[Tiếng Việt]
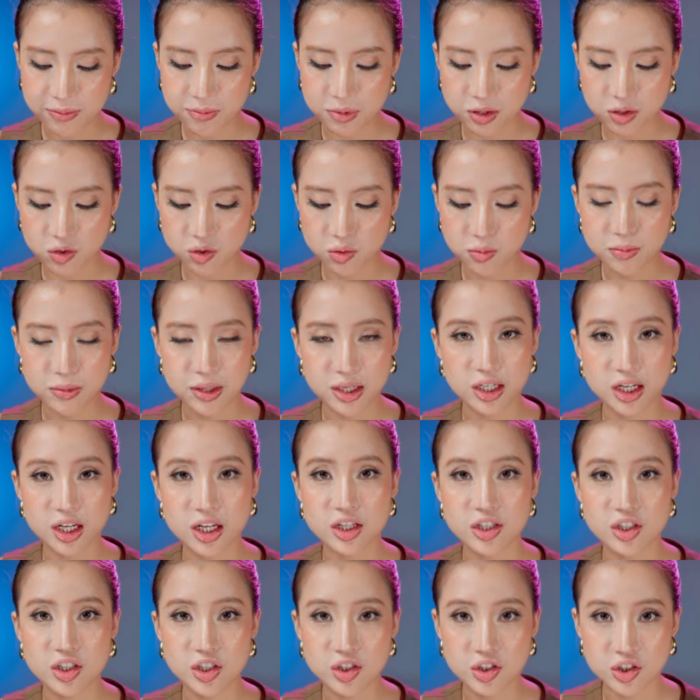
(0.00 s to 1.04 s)
của mình đó,
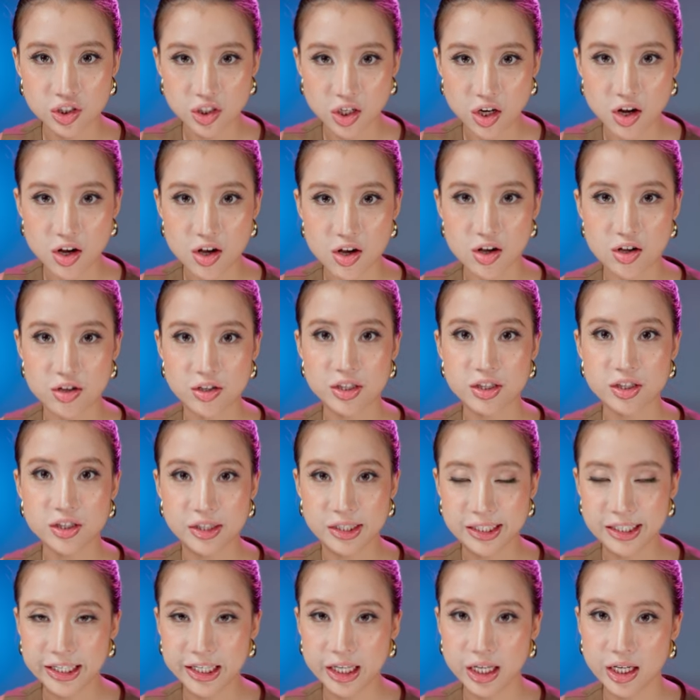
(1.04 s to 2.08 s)
nó tròn, nó tự
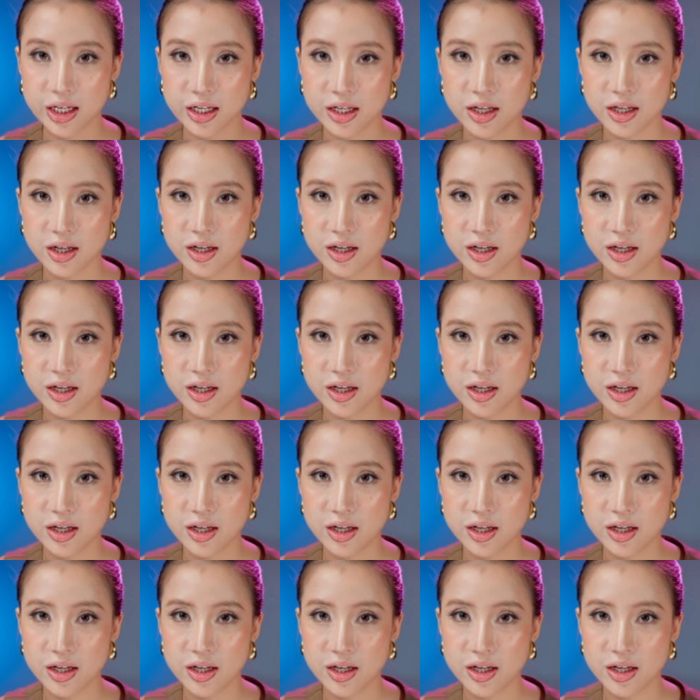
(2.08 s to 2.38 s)
nhiên,